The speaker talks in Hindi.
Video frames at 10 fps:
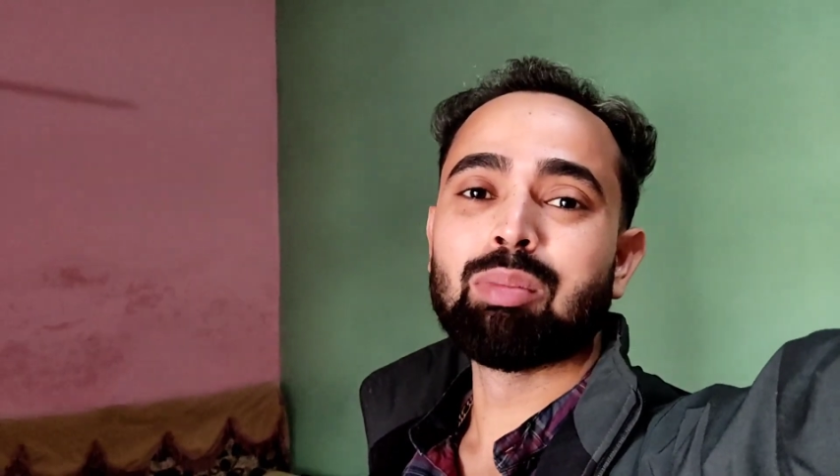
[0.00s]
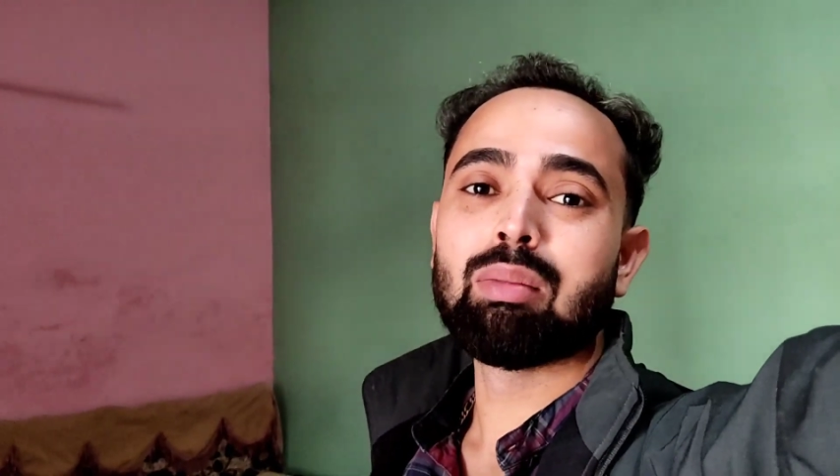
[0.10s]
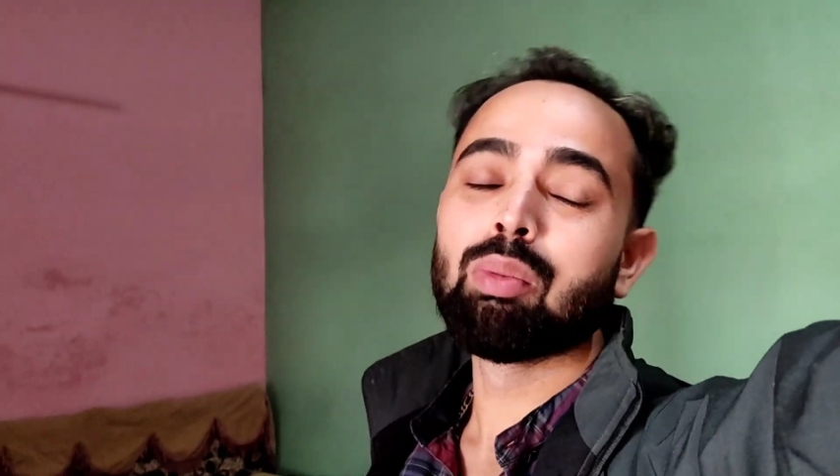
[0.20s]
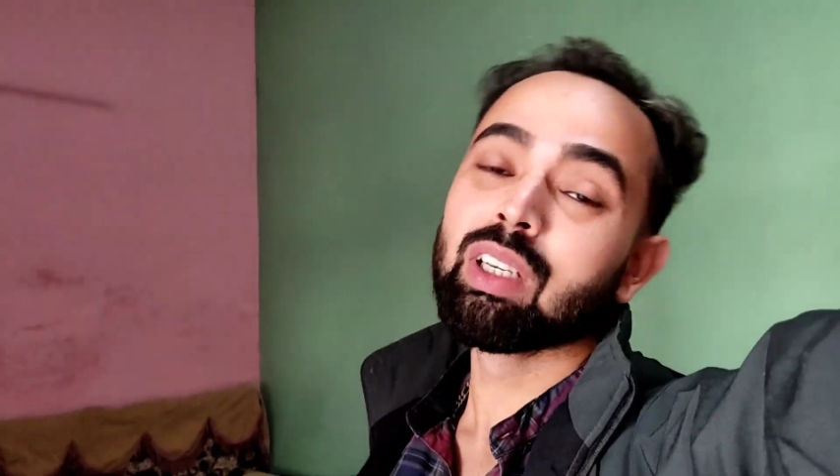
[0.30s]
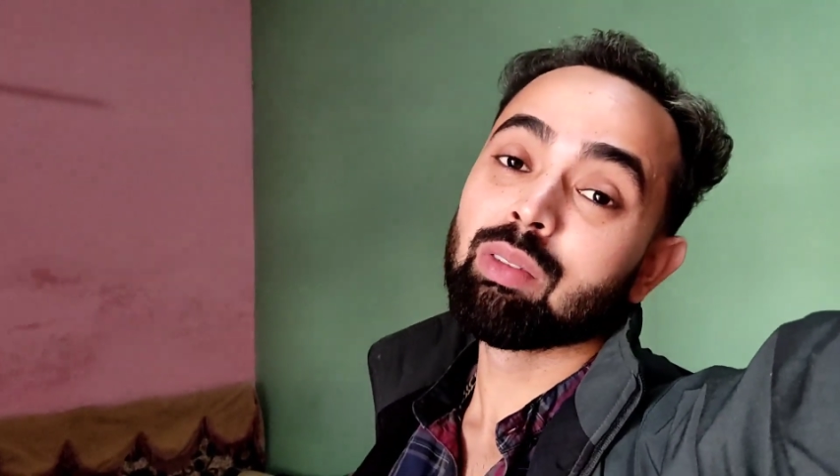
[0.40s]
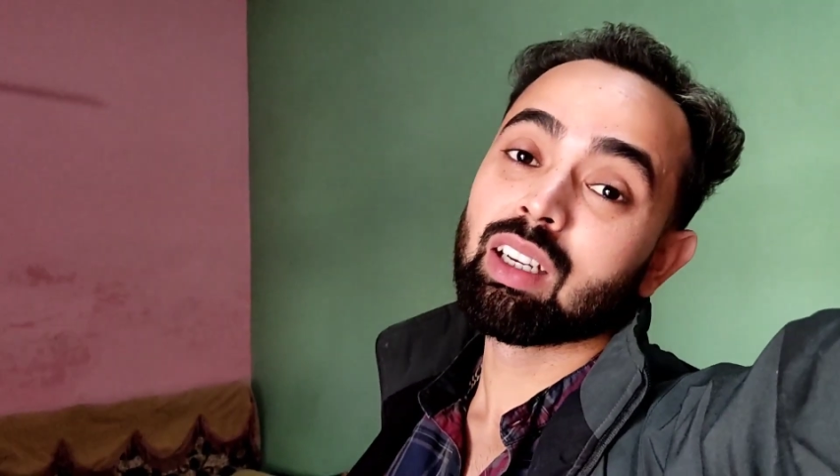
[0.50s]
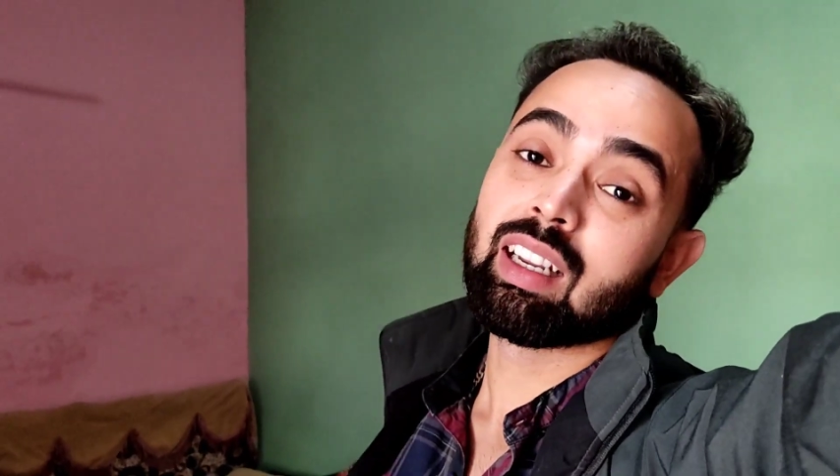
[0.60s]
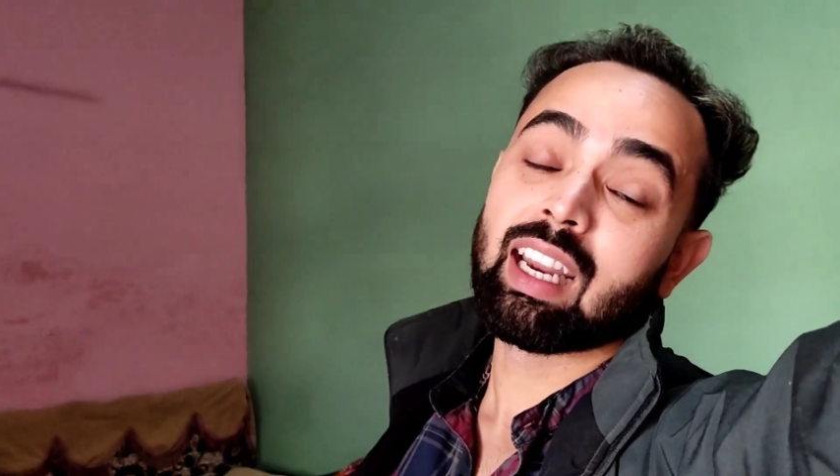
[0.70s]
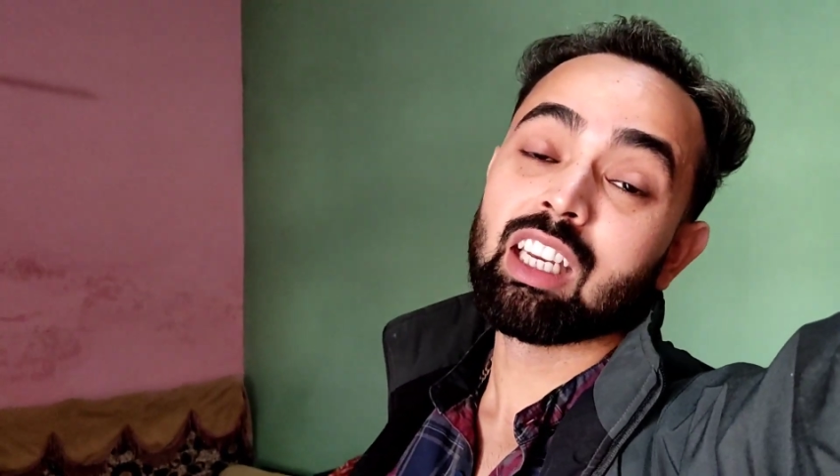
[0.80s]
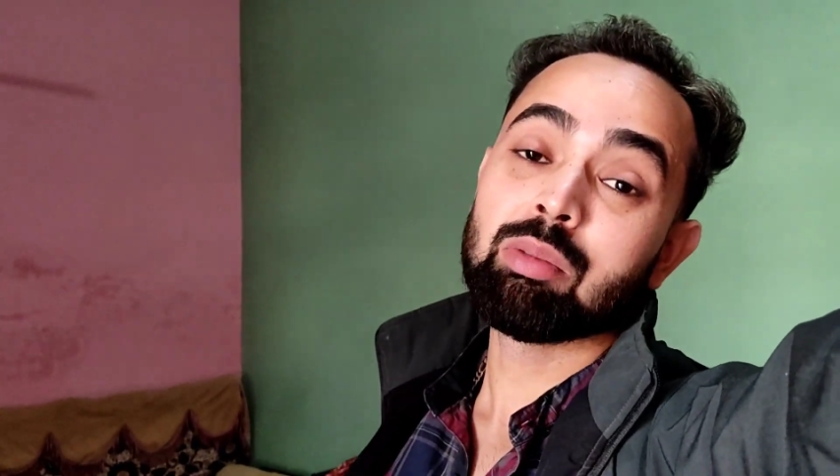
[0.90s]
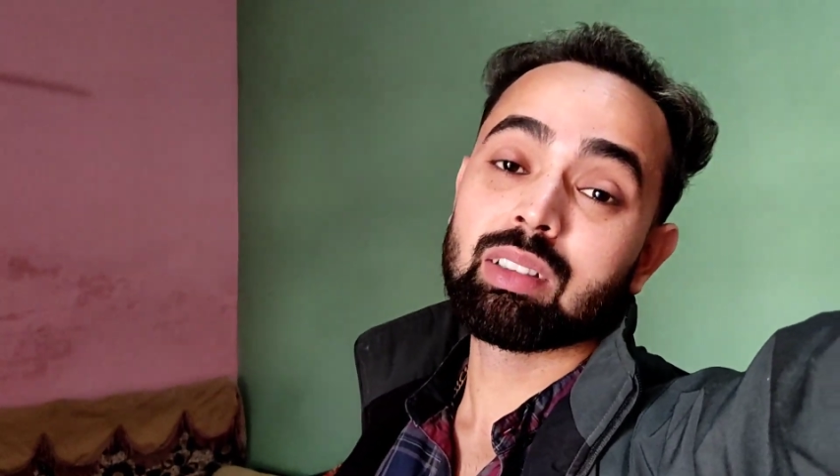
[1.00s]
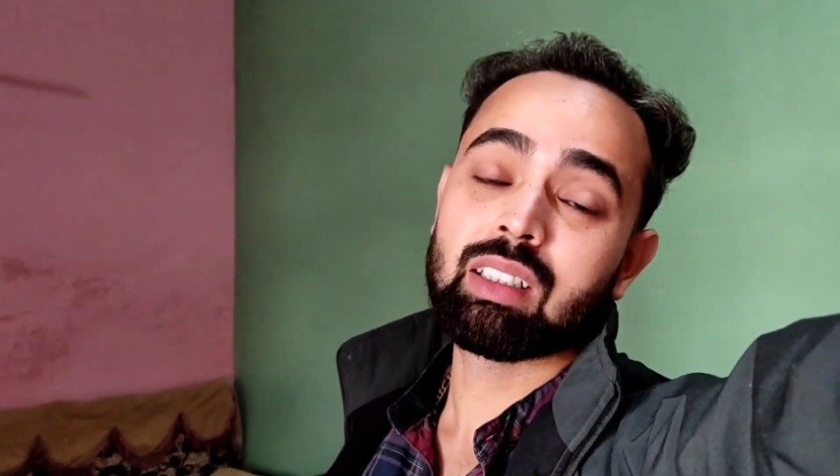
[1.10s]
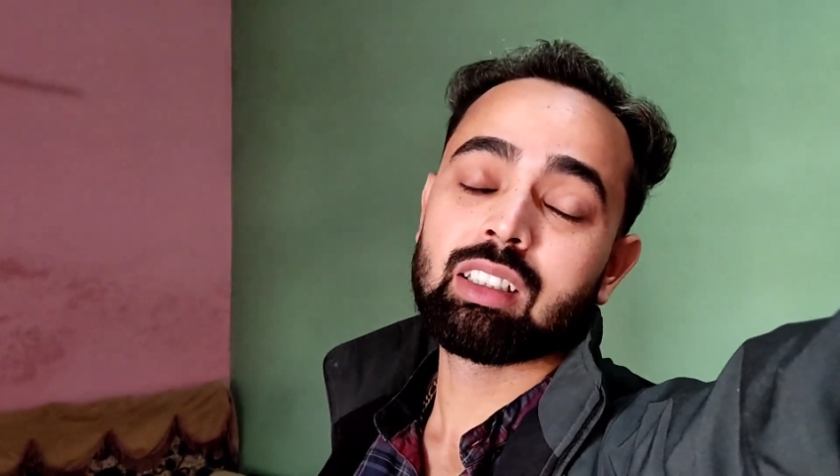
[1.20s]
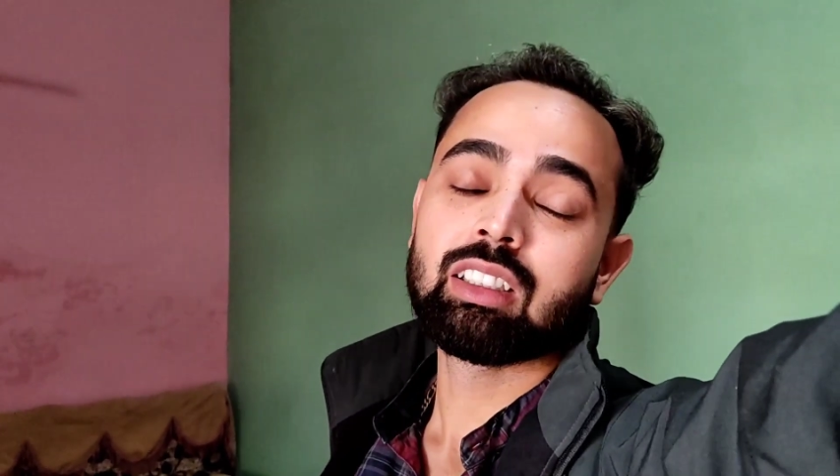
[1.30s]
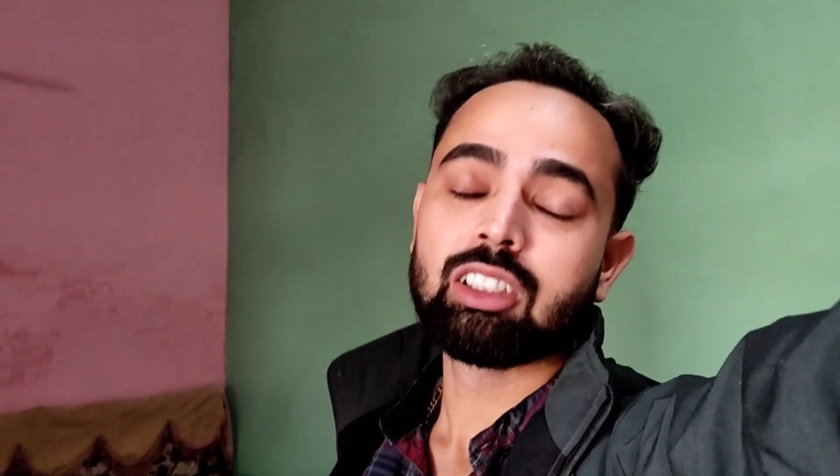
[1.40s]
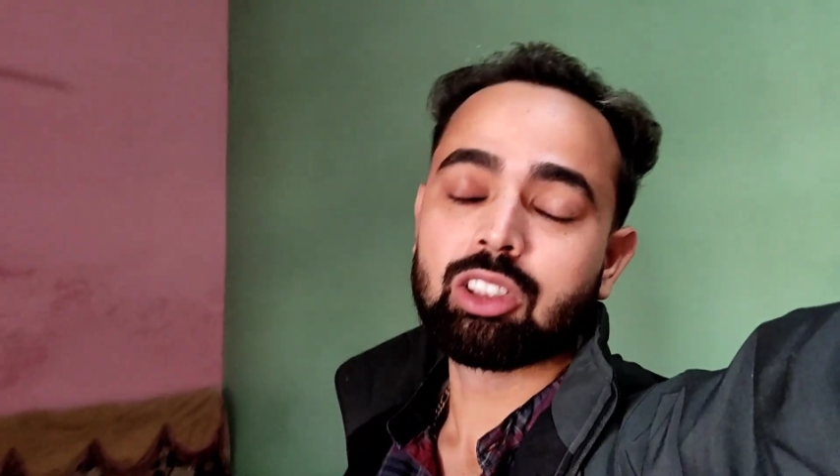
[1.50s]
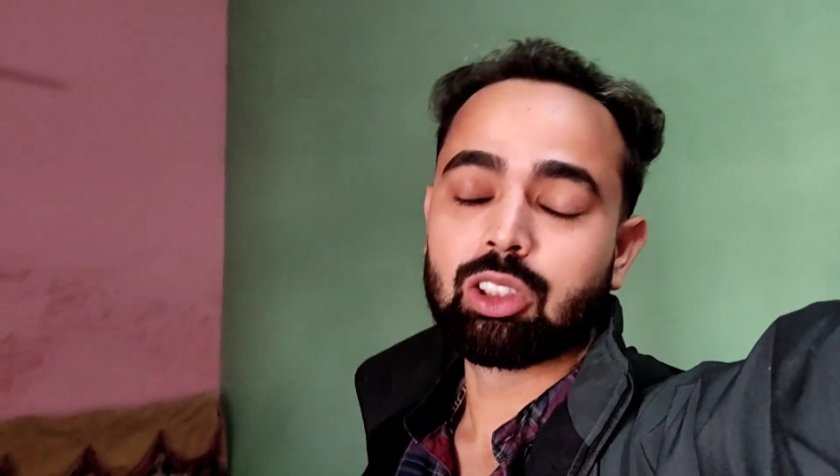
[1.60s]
तो मैं मम्मी के बिना रह नहीं पाता